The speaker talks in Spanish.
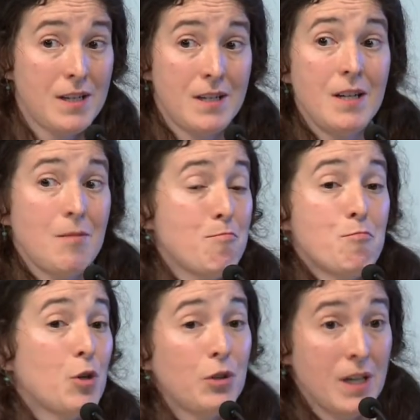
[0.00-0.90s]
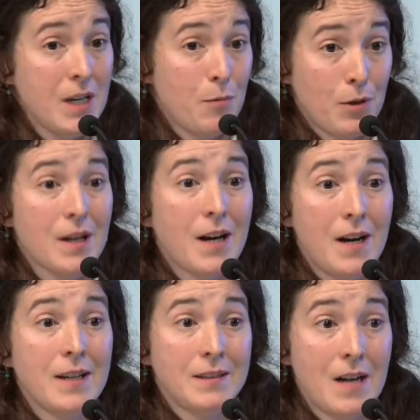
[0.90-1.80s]
sí, no tiene por qué
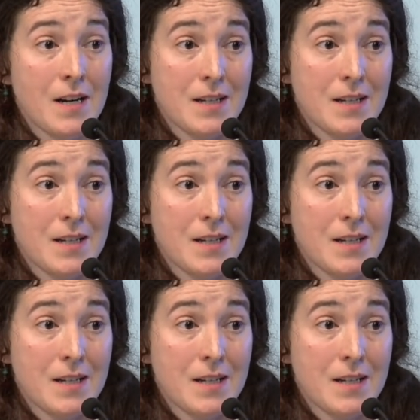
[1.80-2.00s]
querer entrar.